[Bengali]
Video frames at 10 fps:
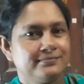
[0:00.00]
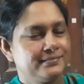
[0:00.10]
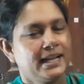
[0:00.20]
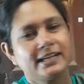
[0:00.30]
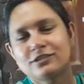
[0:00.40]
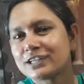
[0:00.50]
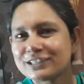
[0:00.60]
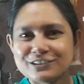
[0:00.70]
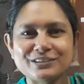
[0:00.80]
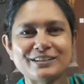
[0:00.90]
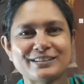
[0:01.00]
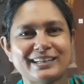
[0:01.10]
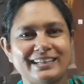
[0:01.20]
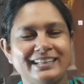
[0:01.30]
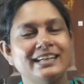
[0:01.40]
লাইক করার কোনো দরকার
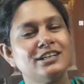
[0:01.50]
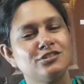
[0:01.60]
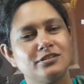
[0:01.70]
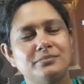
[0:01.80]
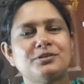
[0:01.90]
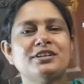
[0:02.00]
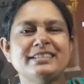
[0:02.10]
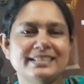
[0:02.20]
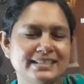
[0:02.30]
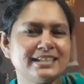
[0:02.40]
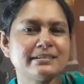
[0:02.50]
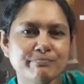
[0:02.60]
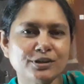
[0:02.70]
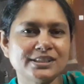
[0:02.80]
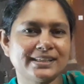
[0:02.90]
নেই যদি মনে হয় যে চ্যানেলটা
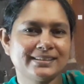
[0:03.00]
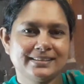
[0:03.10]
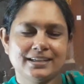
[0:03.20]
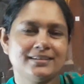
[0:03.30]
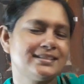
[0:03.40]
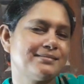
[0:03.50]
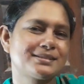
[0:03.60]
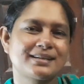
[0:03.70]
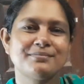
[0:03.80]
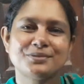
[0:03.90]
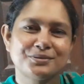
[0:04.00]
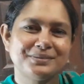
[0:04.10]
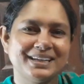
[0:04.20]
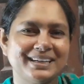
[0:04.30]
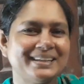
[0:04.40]
পচা তাহলে সাবস্ক্রাইব
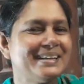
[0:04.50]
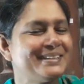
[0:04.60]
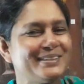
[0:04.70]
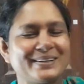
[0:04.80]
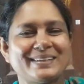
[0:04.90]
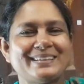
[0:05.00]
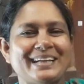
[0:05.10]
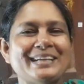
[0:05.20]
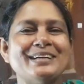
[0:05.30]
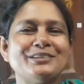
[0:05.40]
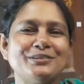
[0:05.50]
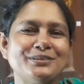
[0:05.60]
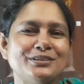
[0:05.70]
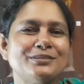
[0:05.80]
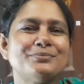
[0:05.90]
করবেন না দরকার নেই শুধু
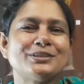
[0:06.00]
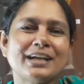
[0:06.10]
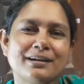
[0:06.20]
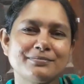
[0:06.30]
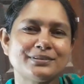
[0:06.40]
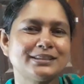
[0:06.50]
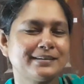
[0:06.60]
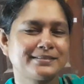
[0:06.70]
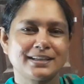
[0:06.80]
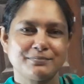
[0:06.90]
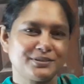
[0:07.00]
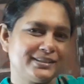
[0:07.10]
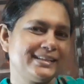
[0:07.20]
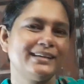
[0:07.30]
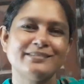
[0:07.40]
শুধু মন খারাপ করে সাবস্ক্রাইব করে
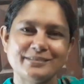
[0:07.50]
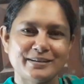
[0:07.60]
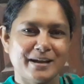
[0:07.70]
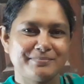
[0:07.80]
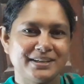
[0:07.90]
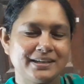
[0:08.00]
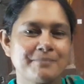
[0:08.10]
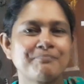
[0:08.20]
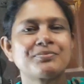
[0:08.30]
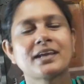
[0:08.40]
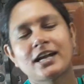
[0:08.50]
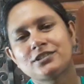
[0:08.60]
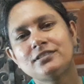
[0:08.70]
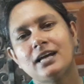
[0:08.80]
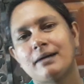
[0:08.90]
রেখে কোনো লাভ নেই
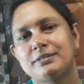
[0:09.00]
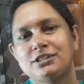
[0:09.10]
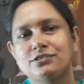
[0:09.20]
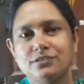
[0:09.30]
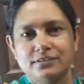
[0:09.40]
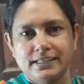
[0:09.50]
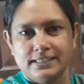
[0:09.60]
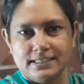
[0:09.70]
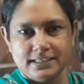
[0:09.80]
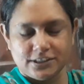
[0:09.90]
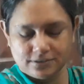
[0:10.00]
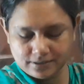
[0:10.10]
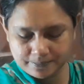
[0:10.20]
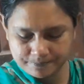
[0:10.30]
আসুন আমরা শুরু করি আজকের লেসন